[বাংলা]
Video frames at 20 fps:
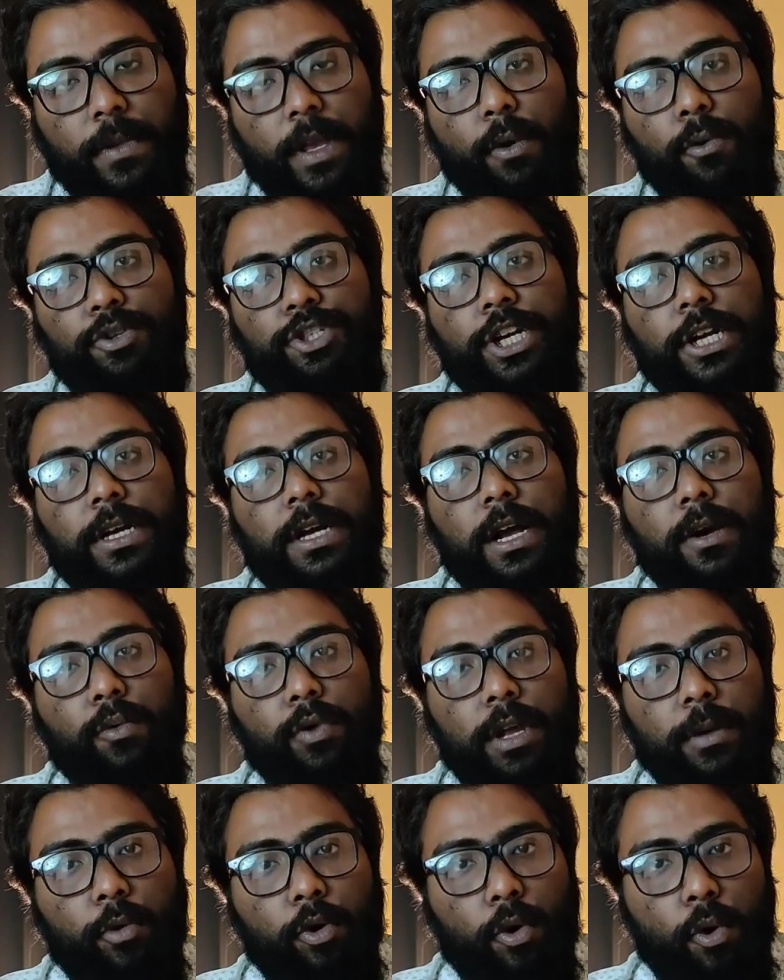কৌশিক
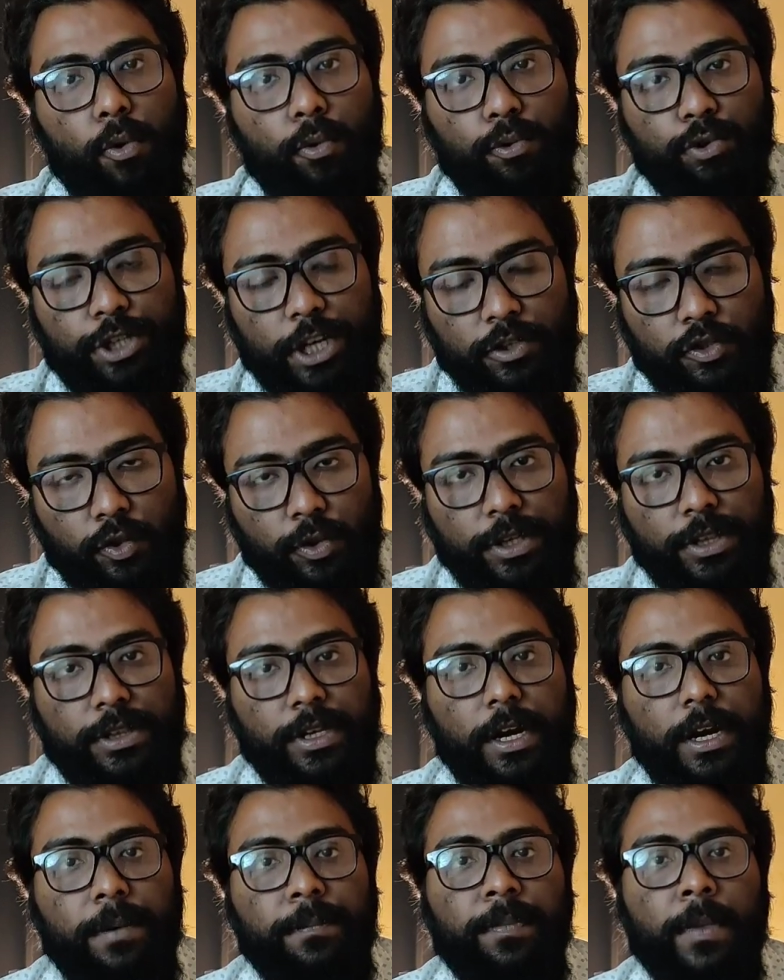গাঙ্গুলি এবং অঙ্কুশের
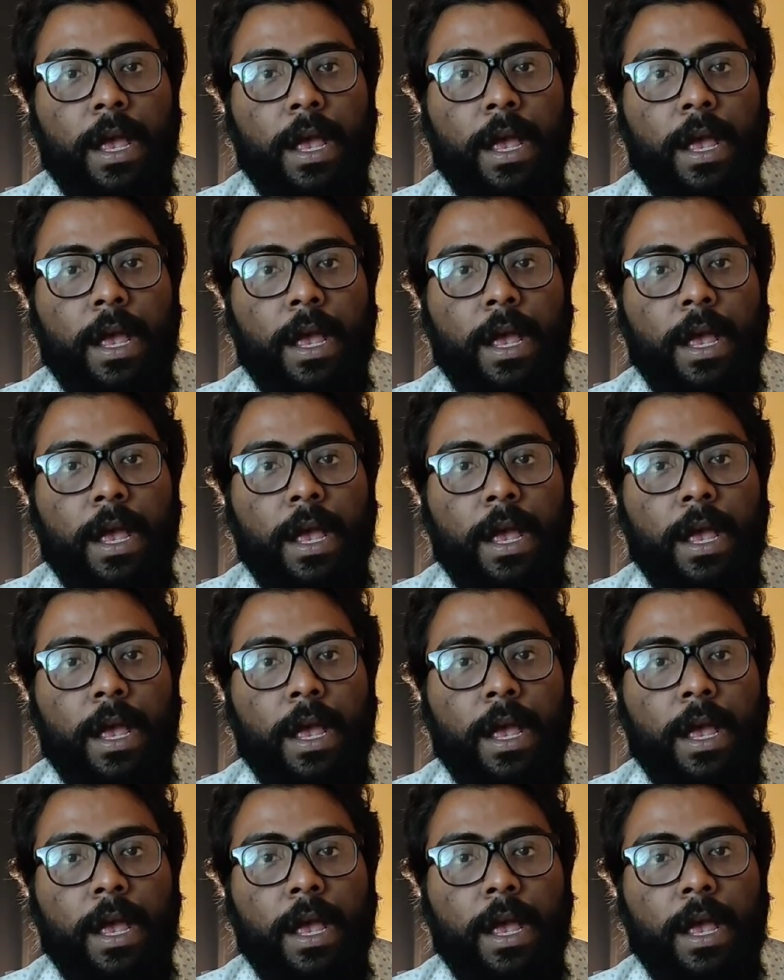চরিত্রের